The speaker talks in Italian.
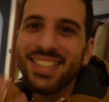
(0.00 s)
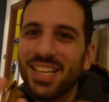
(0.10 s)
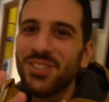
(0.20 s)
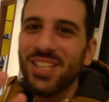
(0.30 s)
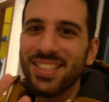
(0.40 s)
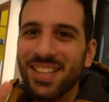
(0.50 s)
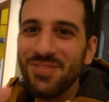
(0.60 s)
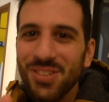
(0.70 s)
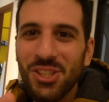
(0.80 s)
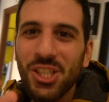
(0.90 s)
chissà cosa
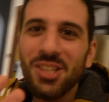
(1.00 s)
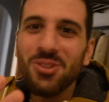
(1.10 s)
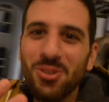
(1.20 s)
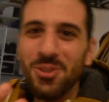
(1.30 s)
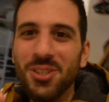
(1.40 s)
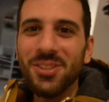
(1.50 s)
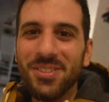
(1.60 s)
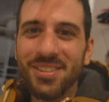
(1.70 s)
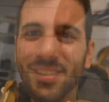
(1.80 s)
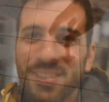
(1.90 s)
stanno facendo
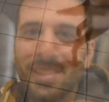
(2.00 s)
loro.